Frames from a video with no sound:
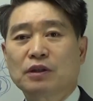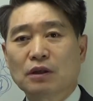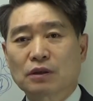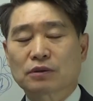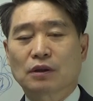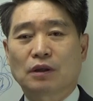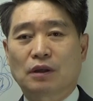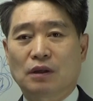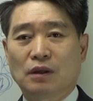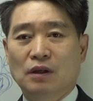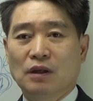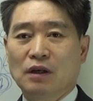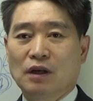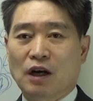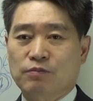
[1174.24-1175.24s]
흘러서
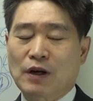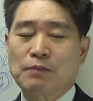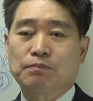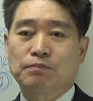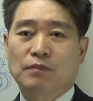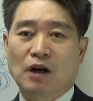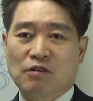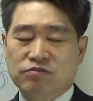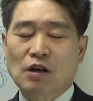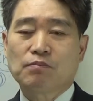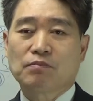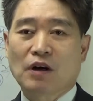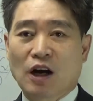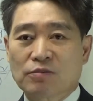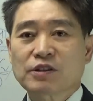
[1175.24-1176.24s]
아브람
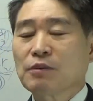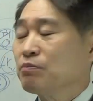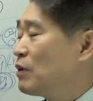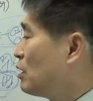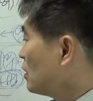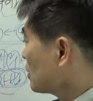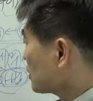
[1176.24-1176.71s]
아브람 아브람